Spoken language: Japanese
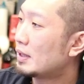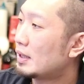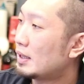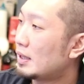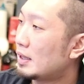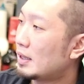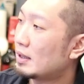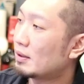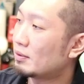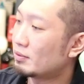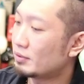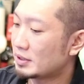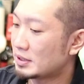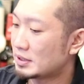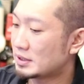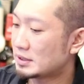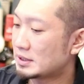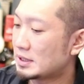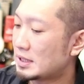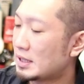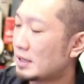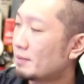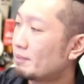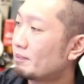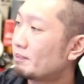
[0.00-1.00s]
えー、これです
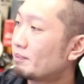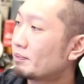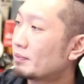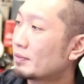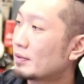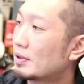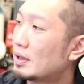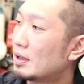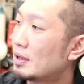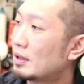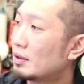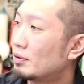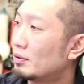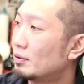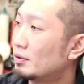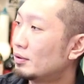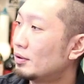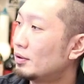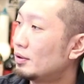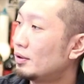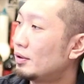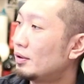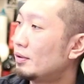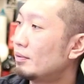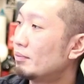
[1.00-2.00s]
ね、こ
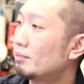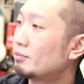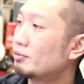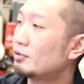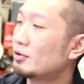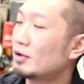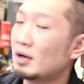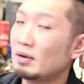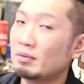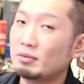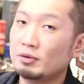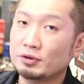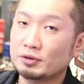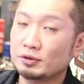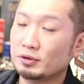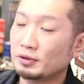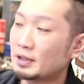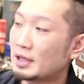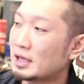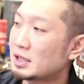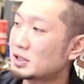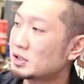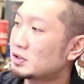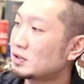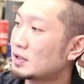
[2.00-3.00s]
の
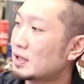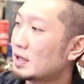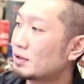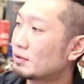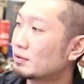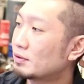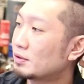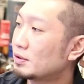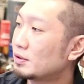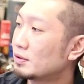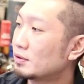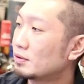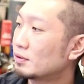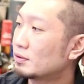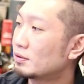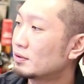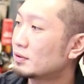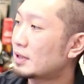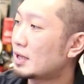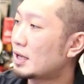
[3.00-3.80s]
ピュアモルトナチュラルっていうのと